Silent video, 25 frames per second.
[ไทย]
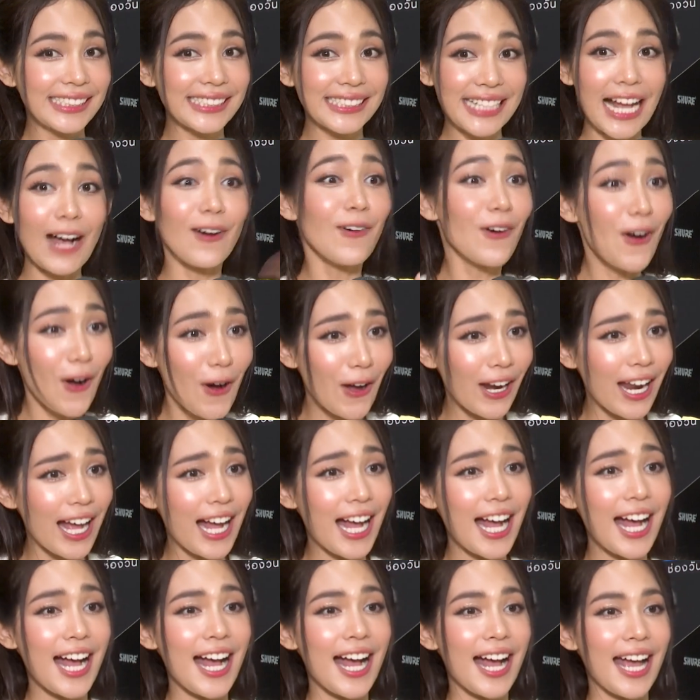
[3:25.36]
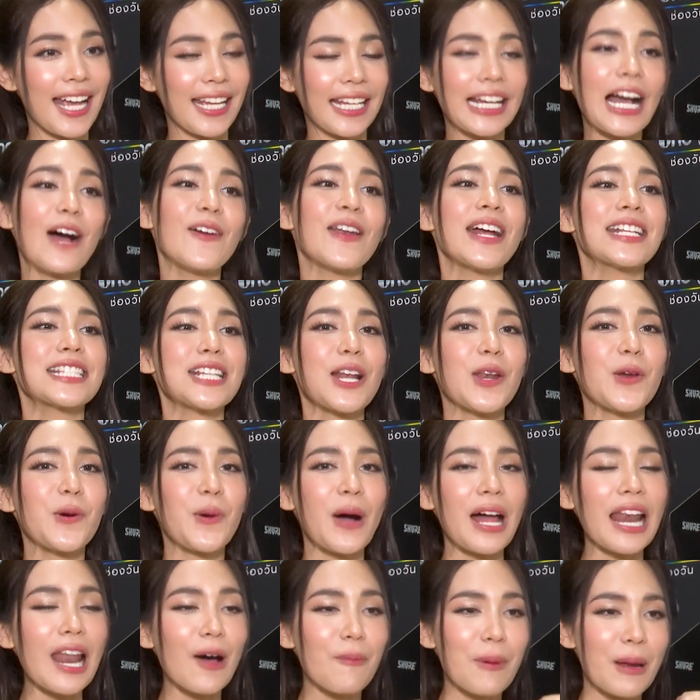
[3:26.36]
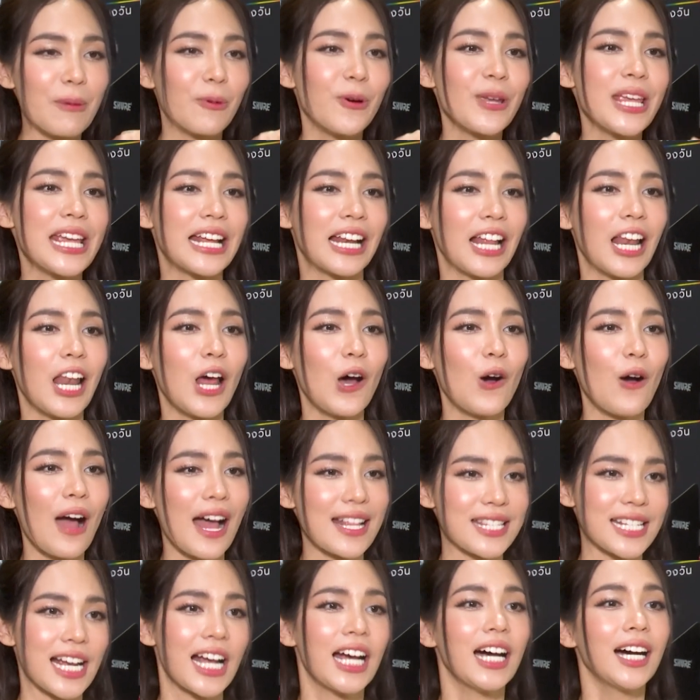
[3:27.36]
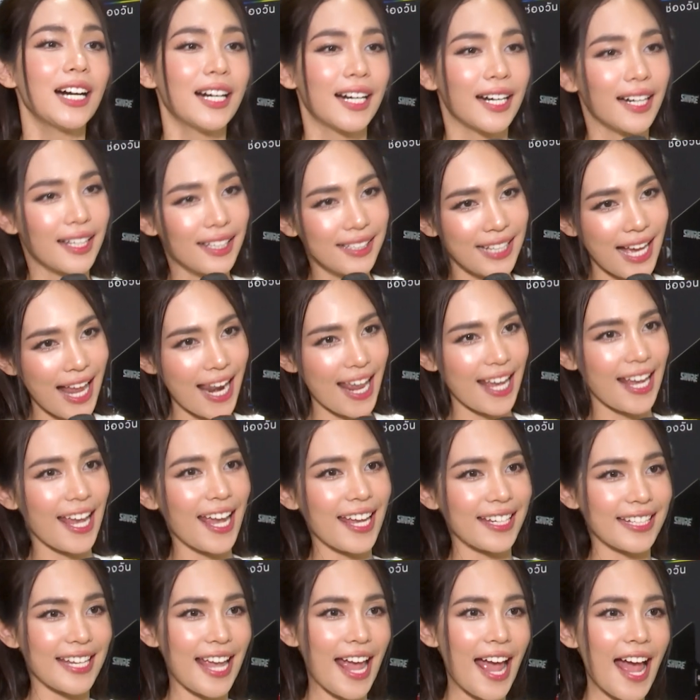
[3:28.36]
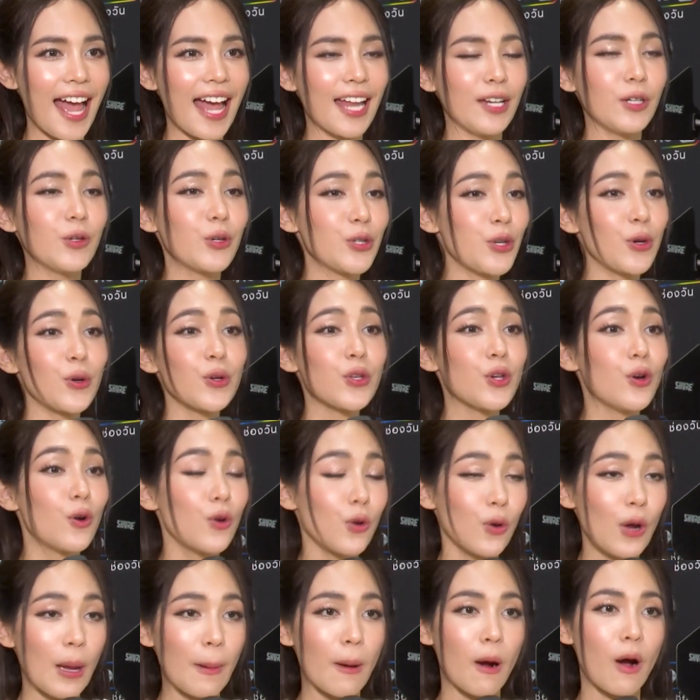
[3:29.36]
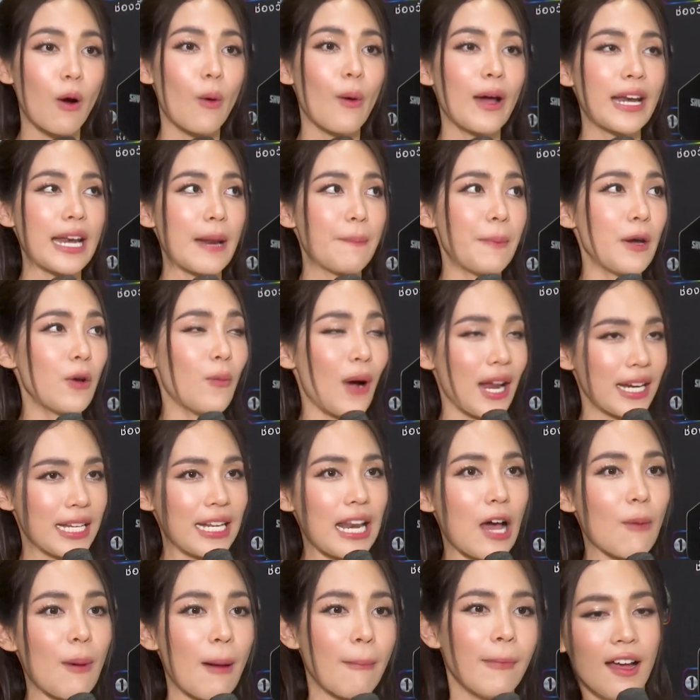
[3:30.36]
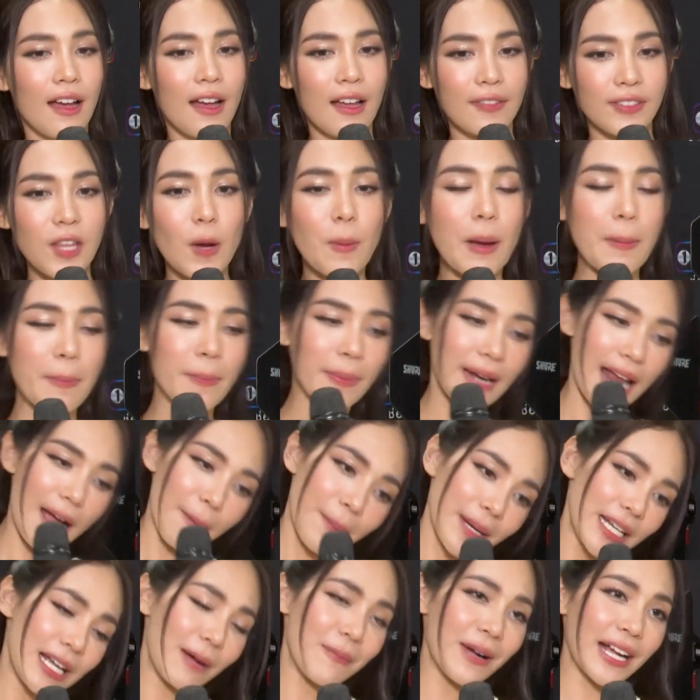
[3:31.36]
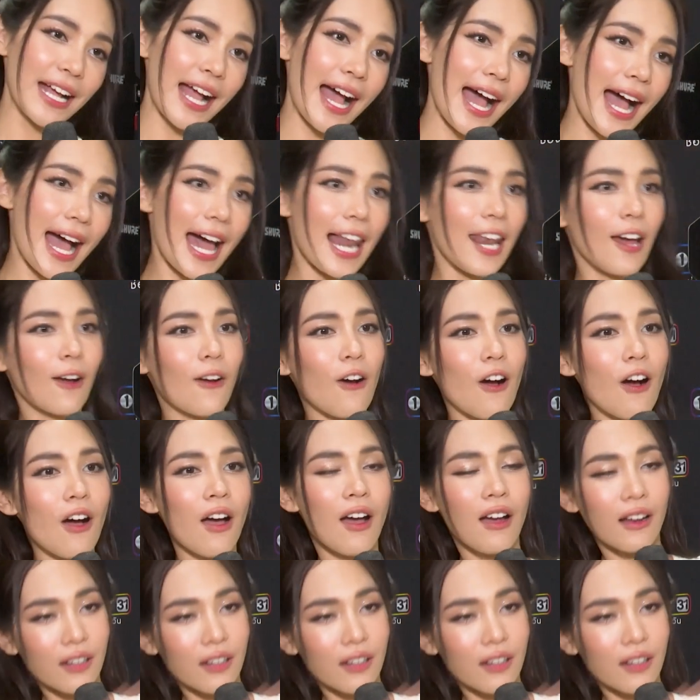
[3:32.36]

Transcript: เขาขอถ่ายเขาน่าจะรู้ว่าเราเป็นผู้หญิงแล้วเราอาจจะเขินหรืออะไรอย่างเงี้ยดูยุ่งๆด้วยเพราะว่าวันนั้นเป็นวันที่เราแบบต้องไปนั่งเป็นกรรมการแล้วก็